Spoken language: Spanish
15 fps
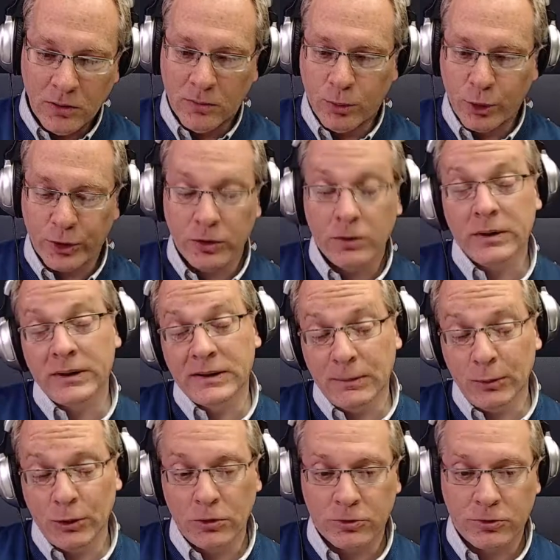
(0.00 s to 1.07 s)
Bueno,
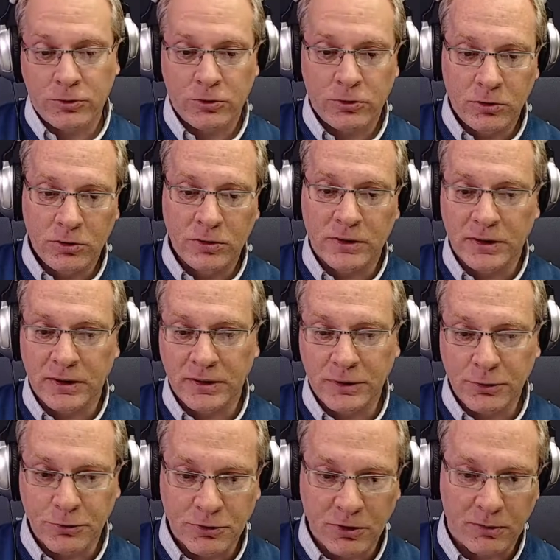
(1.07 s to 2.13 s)
estamos, eh,
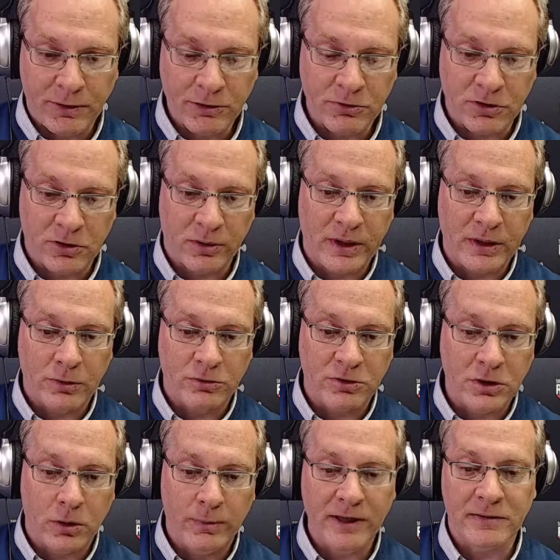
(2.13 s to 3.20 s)
dicho sea de paso, celebrando
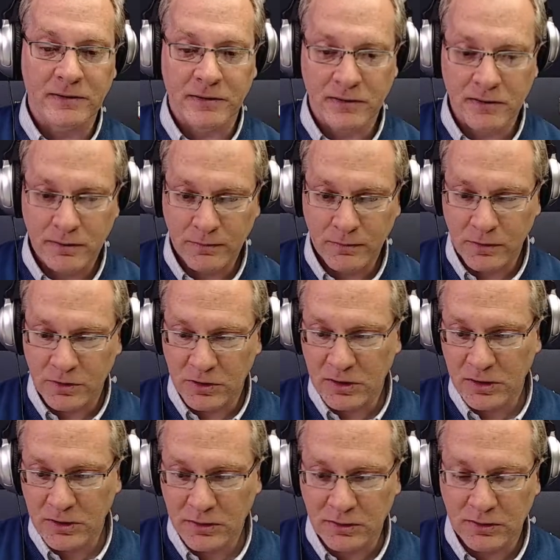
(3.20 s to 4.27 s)
cinco meses,
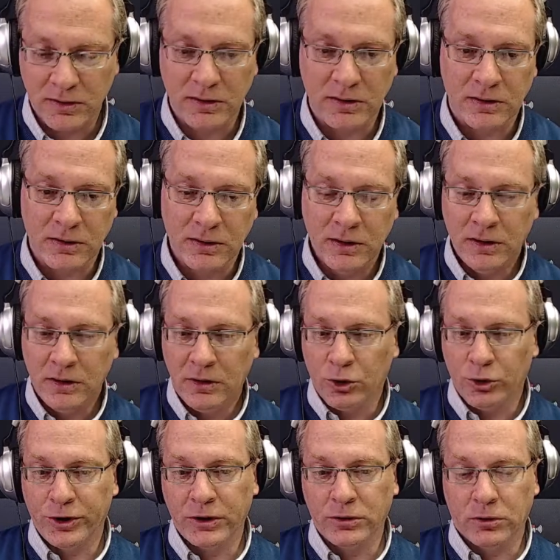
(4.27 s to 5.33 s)
¿sí? De
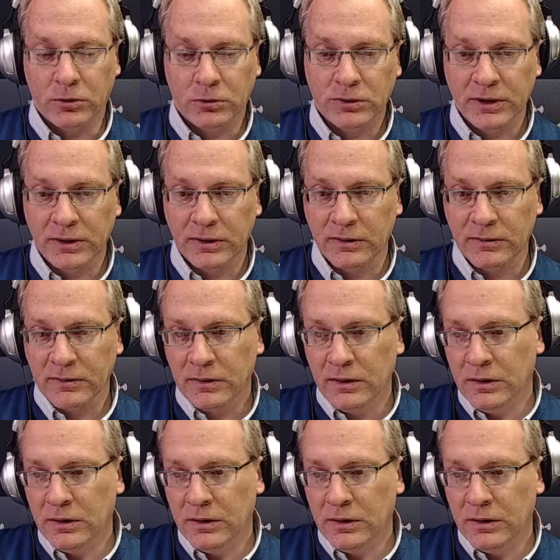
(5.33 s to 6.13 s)
contacto con ustedes.